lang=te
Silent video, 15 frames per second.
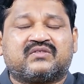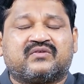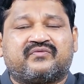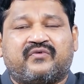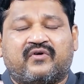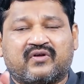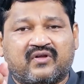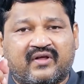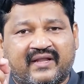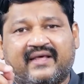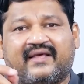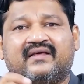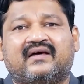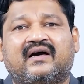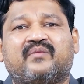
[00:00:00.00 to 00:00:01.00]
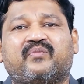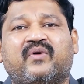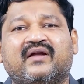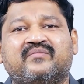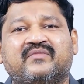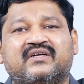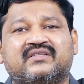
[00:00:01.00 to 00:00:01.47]
సో ఫోన్లోనే
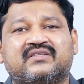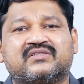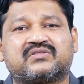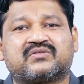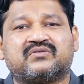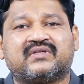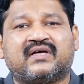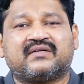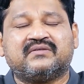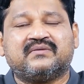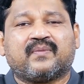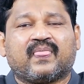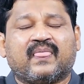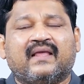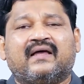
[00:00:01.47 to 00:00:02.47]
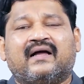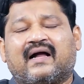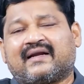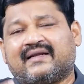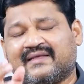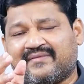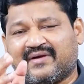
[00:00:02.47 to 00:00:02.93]
అపాయింట్మెంట్ తీసుకున్నారు
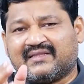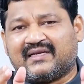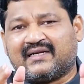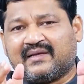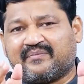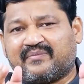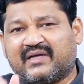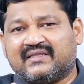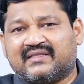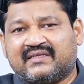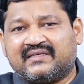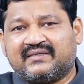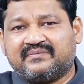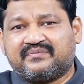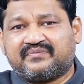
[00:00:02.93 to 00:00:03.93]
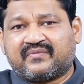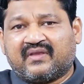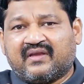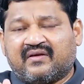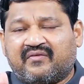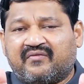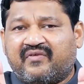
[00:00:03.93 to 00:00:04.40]
అక్కడ ఏమైందంటే ఇబ్బంది
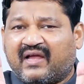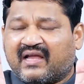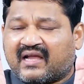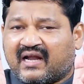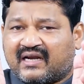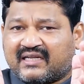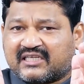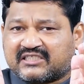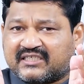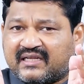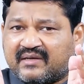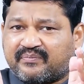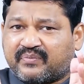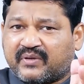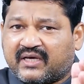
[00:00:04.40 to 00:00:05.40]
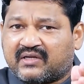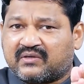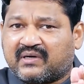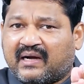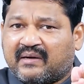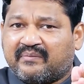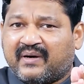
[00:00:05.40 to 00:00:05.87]
వెంకటేష్ అనే
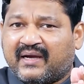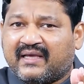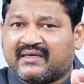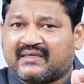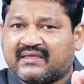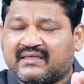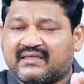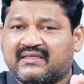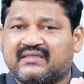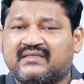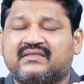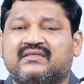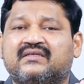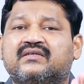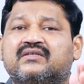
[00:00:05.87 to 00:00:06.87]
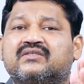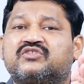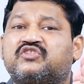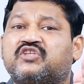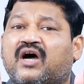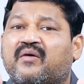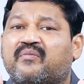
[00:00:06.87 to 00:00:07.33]
పేరు ఆ అబ్బాయికి
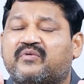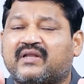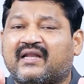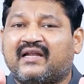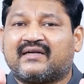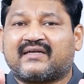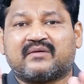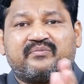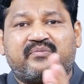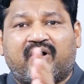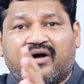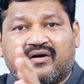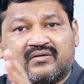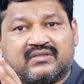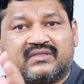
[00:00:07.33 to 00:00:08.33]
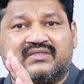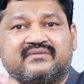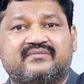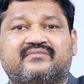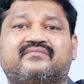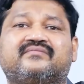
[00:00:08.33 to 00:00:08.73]
జాబ్కి రిలేటెడ్ బాగుంది